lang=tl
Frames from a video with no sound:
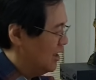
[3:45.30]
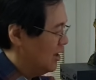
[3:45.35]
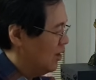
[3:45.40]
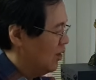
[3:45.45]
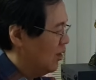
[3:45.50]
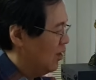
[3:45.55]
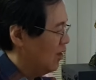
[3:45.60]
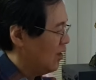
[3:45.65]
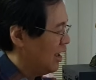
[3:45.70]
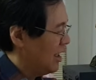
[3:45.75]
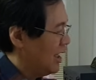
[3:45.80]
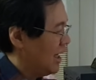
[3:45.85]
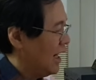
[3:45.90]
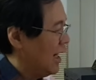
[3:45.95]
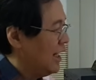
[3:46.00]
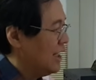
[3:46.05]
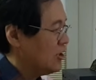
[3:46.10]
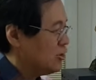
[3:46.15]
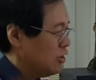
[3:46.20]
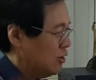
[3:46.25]
O
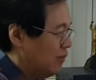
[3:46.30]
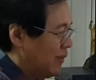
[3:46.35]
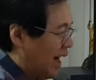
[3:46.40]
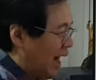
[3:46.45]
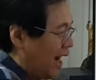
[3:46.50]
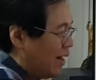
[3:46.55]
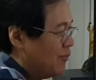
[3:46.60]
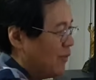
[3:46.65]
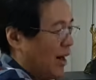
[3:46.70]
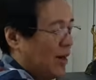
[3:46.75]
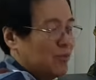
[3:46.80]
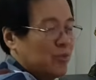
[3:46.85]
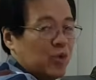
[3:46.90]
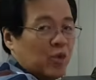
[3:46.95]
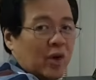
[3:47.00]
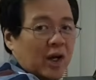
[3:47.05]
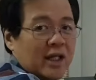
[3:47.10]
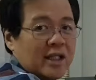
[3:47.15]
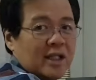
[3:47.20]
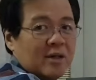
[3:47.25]
kaya, ito mahaba
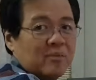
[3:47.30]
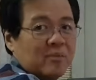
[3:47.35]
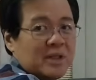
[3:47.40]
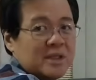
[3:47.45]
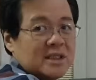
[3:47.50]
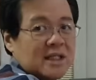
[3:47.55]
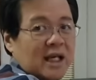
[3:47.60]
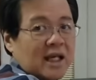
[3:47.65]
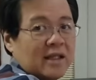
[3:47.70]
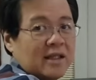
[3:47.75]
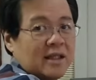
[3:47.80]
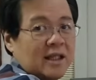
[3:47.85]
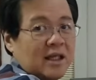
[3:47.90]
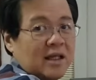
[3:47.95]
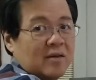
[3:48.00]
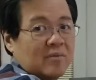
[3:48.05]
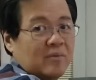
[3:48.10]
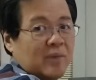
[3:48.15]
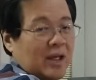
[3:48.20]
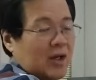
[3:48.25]
buhay ng
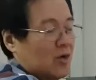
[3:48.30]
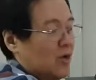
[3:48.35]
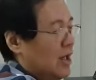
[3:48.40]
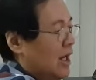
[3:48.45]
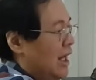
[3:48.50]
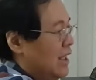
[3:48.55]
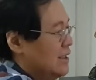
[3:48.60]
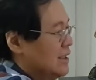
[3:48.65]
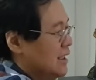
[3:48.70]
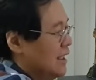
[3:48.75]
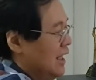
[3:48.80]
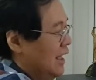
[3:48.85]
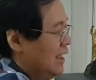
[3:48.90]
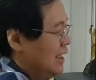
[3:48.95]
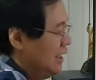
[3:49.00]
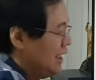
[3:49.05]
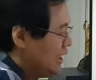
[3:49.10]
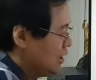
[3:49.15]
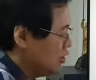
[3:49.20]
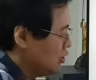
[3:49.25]
pasyente. May
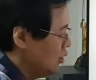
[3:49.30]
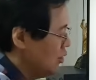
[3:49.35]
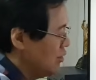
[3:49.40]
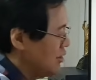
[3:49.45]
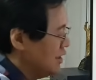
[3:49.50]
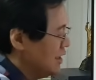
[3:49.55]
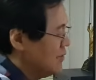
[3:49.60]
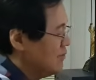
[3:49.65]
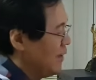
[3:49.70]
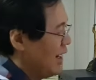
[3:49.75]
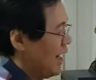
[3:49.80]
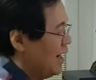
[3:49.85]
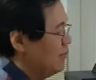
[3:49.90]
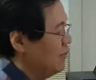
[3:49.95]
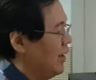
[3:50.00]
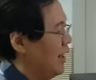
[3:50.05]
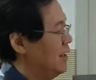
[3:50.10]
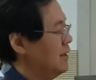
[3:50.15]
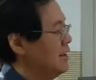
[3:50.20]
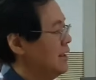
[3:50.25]
collateral. Ito hindi
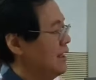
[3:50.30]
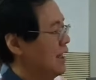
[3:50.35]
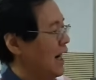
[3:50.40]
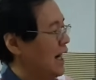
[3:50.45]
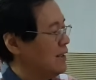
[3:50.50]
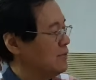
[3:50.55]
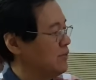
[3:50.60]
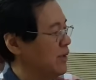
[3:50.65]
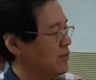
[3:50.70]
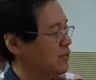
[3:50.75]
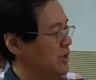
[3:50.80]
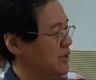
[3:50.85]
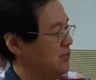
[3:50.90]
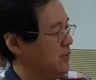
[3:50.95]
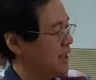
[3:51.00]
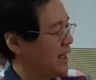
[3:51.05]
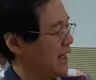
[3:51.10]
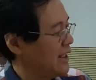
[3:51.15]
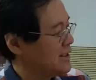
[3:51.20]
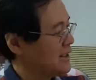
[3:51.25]
mahaba. At
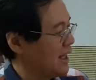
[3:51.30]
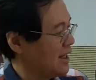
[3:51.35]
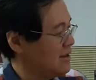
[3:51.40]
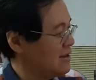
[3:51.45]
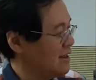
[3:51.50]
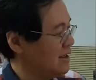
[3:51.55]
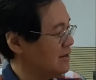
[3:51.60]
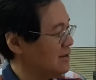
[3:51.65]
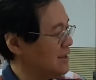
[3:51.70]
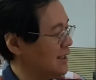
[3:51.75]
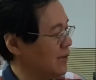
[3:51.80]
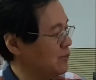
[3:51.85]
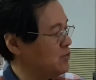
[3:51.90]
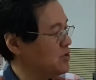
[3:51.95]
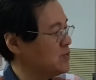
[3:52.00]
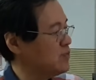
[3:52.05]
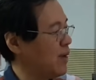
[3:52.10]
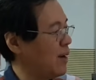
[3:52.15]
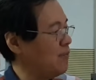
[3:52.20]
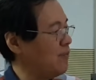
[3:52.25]
magbibigay tayo ng
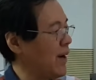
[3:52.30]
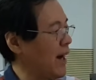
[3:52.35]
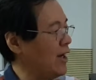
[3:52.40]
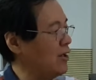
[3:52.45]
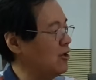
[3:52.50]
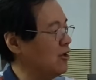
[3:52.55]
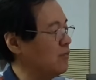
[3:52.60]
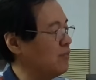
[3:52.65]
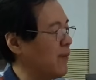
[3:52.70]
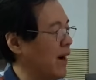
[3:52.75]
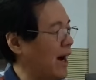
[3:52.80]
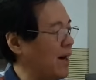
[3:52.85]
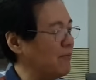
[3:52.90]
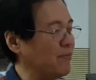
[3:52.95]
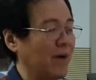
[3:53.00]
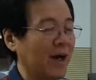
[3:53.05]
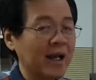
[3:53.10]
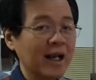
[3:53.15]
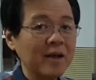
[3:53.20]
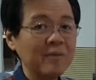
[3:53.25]
tips paano
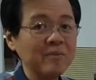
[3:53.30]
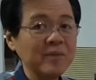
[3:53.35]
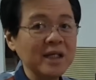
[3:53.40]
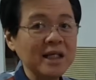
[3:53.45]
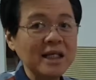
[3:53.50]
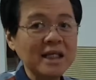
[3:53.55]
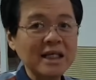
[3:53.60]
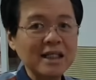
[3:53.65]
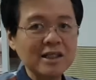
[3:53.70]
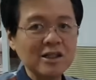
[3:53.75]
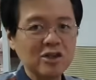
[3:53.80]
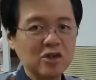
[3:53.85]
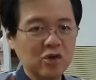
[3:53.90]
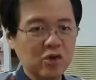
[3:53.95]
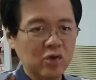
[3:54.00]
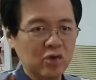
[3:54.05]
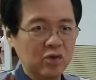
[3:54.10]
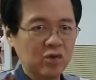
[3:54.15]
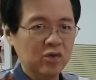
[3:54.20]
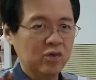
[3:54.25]
paparamihin
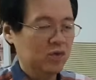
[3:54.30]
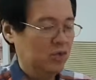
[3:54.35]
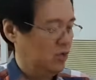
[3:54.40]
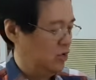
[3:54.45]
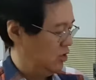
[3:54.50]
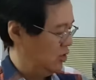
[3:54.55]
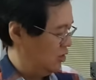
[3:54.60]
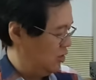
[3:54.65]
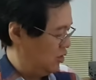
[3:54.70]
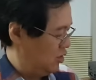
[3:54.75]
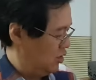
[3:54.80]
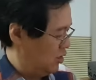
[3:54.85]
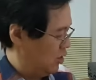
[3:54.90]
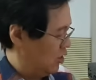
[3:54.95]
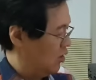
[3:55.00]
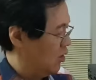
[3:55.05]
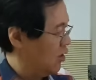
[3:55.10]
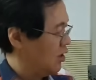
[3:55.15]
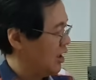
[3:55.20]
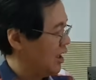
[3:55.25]
to.
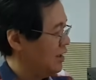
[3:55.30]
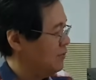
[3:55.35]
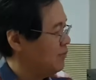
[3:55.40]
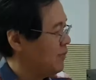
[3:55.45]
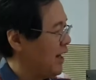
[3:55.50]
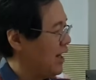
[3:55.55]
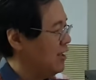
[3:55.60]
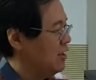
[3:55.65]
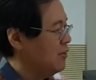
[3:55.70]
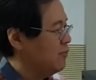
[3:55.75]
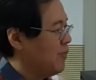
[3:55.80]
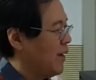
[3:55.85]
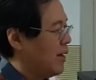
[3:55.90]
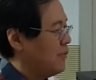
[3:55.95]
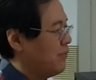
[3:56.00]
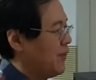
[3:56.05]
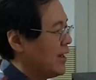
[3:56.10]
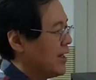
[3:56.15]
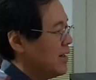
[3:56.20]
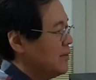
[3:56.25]
Okay, paano
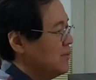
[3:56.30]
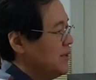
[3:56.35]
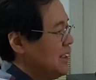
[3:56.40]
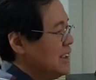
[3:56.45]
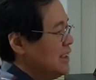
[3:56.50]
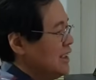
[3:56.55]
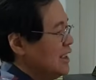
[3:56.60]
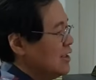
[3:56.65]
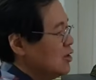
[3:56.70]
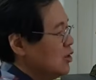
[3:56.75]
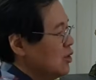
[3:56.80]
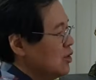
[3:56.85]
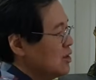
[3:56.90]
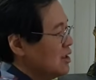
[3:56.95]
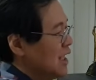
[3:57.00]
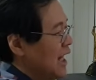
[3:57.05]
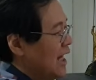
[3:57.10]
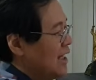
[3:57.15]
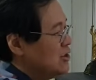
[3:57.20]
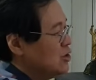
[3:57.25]
paparamihin itong
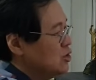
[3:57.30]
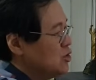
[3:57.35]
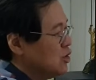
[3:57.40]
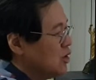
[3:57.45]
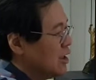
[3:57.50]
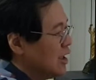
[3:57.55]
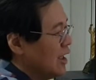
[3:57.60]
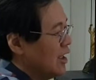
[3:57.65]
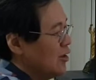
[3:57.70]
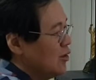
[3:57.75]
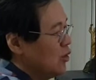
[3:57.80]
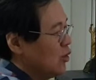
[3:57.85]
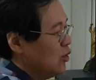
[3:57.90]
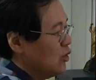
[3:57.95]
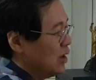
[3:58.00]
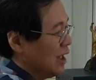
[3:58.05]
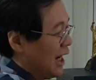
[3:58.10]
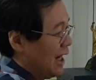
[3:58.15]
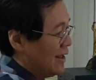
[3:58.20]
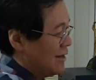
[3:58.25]
natural
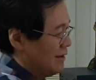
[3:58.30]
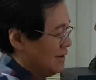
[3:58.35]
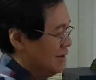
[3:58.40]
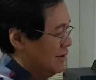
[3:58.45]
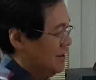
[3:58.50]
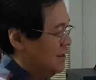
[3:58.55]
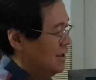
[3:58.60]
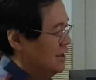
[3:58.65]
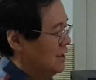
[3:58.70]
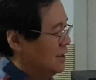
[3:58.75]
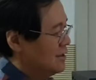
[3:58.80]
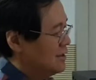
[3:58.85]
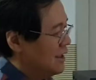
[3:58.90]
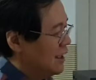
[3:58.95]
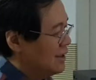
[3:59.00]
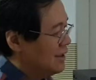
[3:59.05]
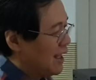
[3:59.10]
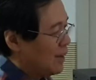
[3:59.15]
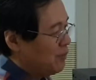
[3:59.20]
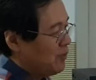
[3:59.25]
ugat
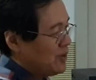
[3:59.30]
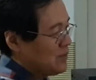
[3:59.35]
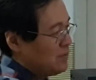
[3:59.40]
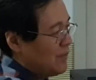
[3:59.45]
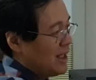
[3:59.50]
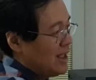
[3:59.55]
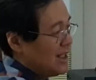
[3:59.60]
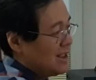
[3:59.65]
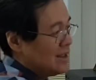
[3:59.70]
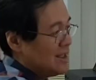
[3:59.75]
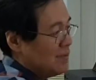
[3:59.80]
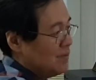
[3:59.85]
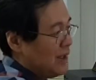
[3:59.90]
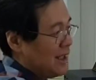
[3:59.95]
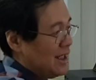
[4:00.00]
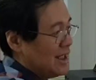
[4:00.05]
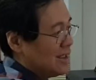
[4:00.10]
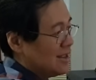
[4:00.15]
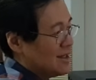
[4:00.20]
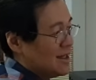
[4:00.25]
na dapat maliit na
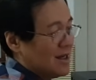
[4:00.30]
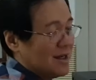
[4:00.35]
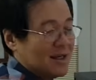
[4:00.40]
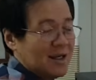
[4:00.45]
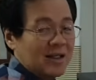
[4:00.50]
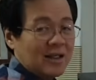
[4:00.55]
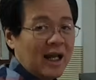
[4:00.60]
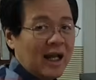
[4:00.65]
maliit lang yan.